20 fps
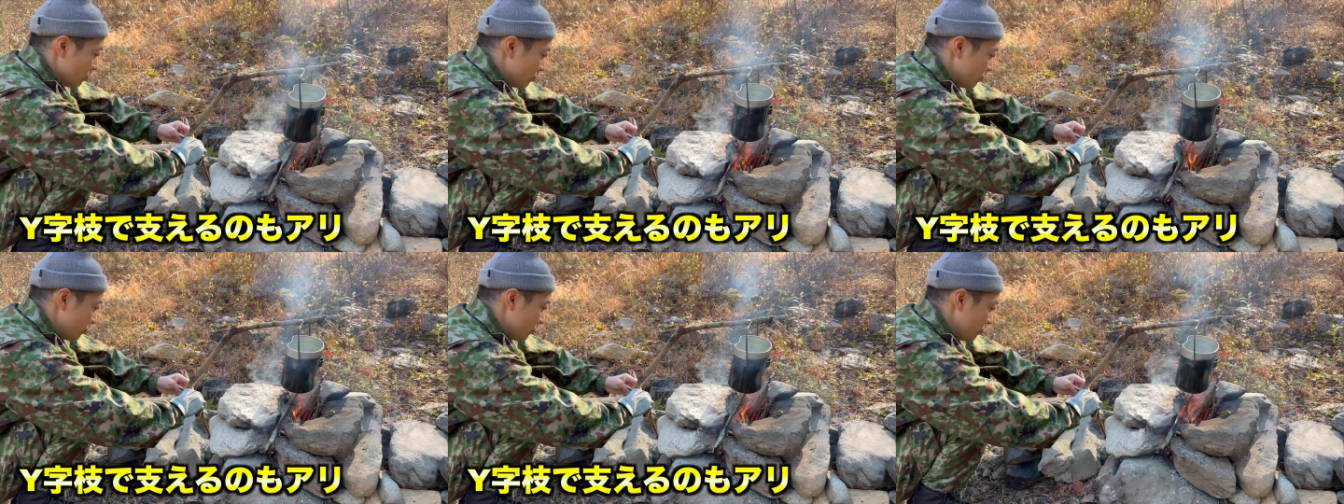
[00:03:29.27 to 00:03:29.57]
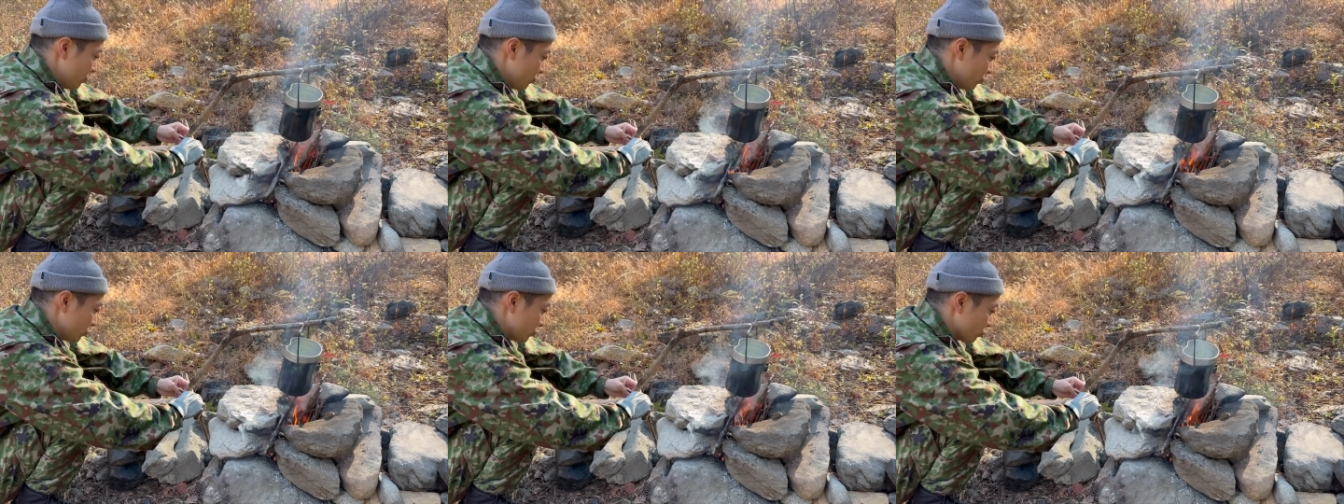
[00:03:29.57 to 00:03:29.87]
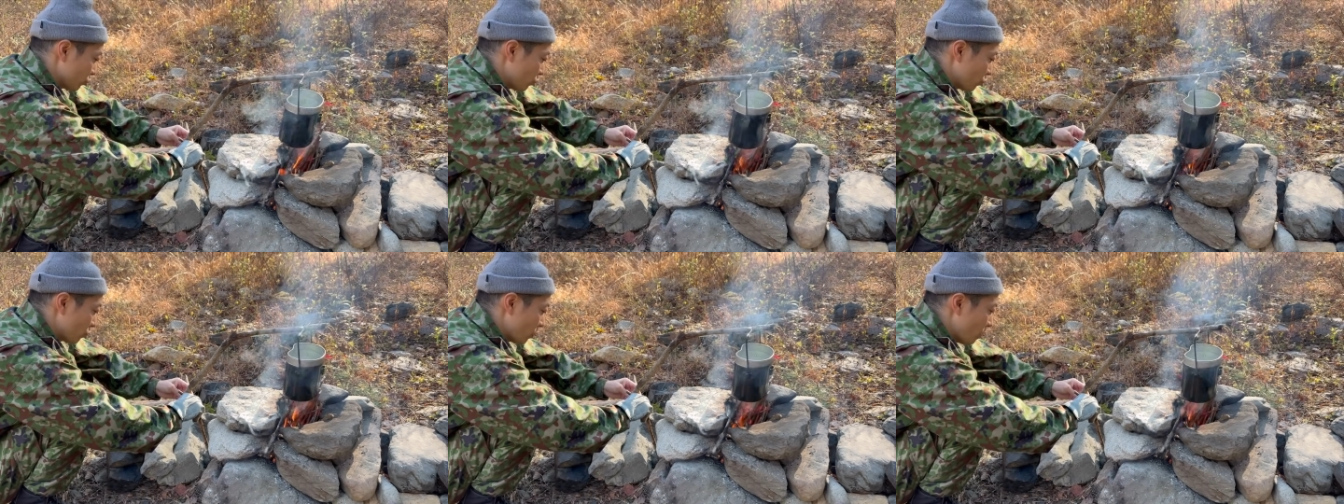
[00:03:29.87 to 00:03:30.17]
うよいしょ
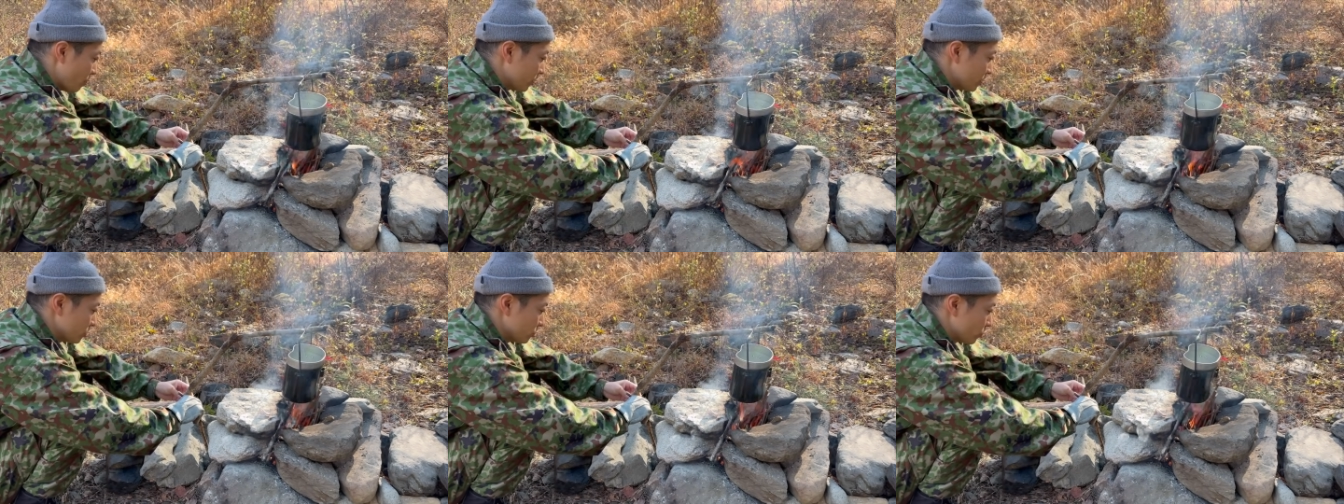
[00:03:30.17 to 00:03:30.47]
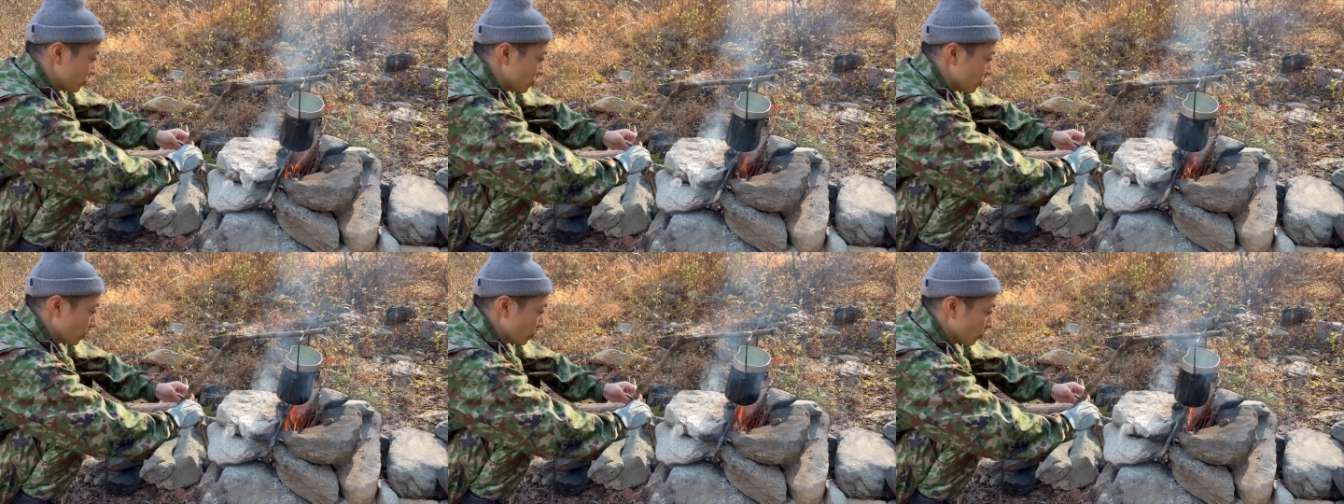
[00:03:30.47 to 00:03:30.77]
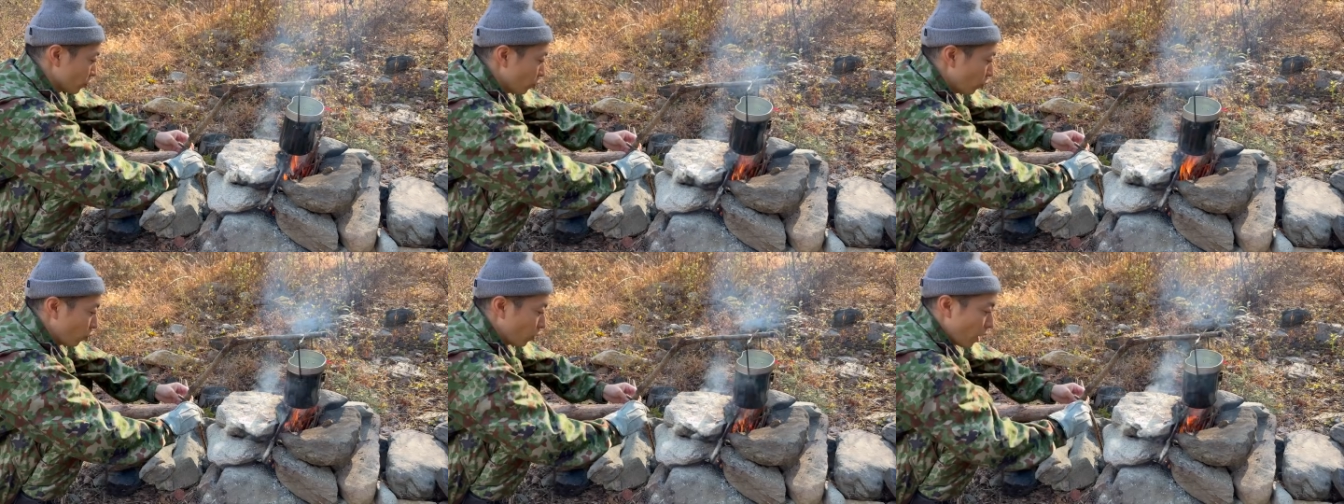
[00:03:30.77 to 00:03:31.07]
と、こうかますのよ、いいと思
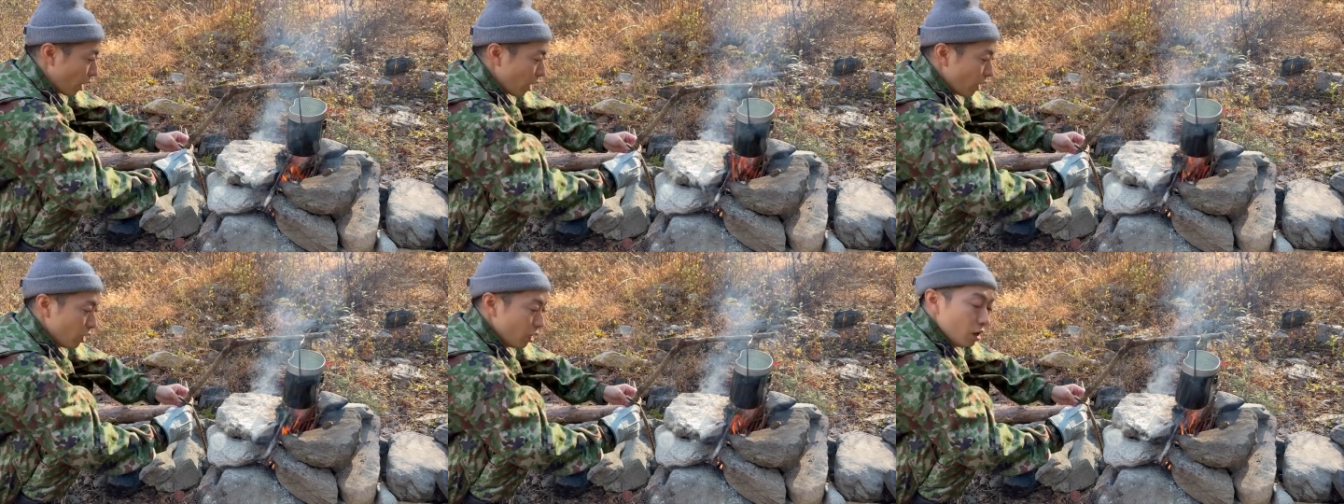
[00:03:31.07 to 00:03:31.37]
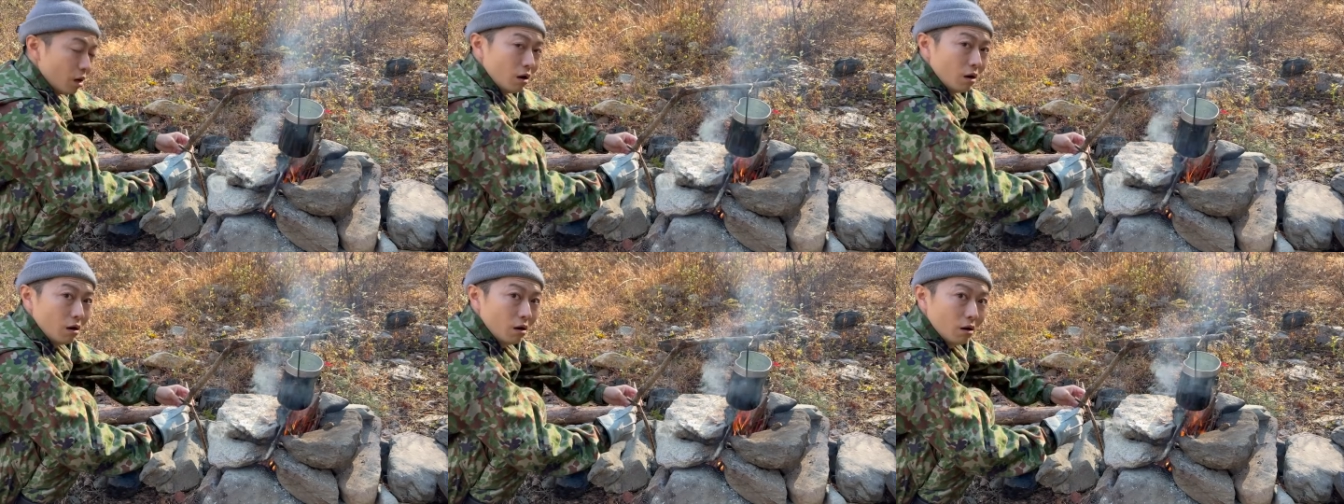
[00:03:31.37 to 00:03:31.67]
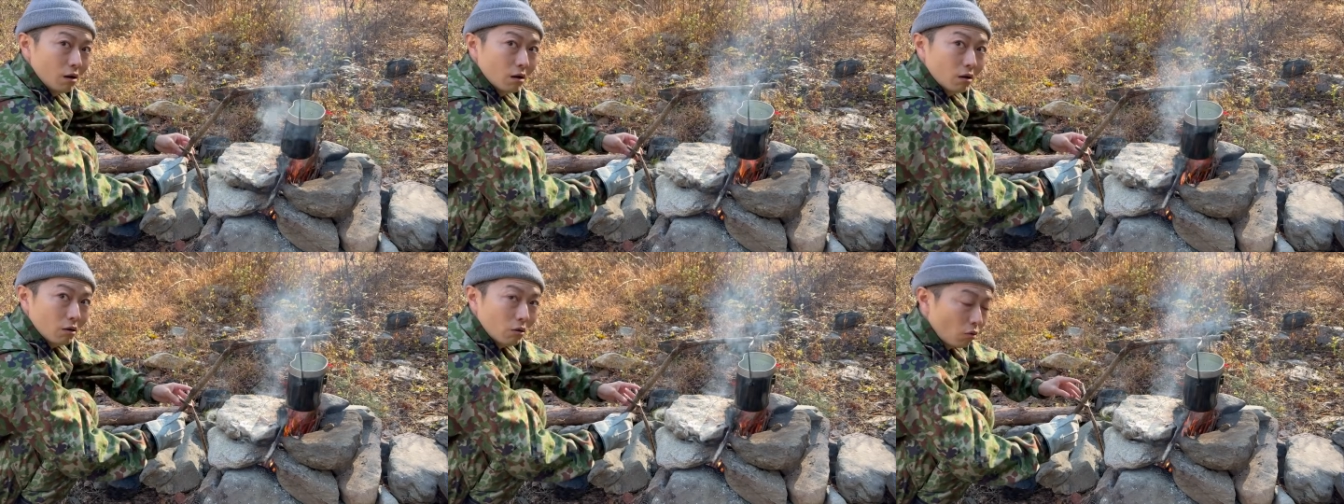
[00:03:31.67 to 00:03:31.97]
う。ほら
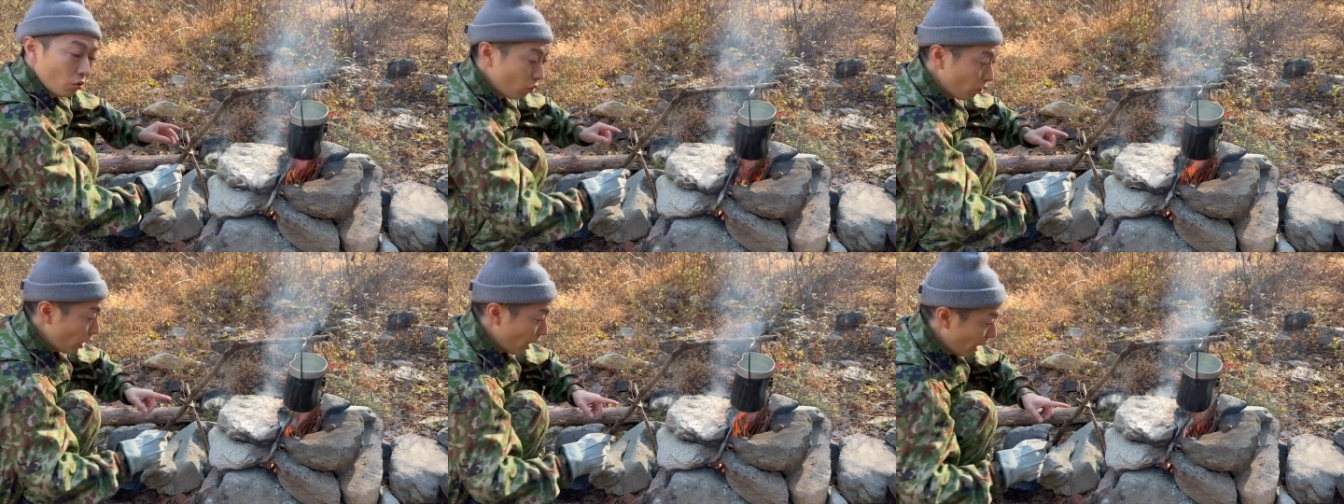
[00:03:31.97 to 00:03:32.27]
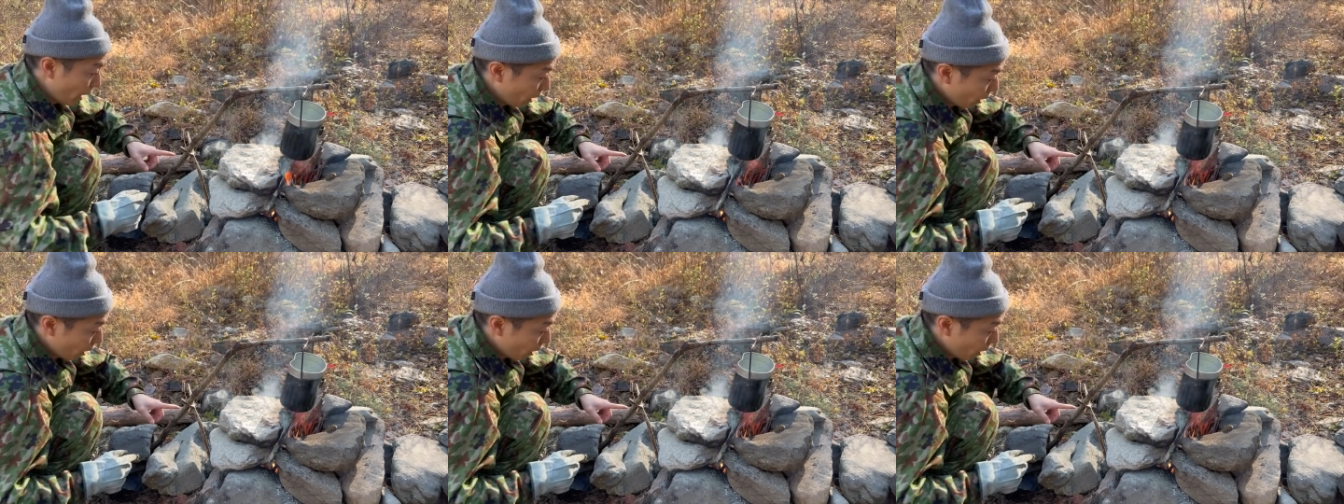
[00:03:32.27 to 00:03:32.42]
これ、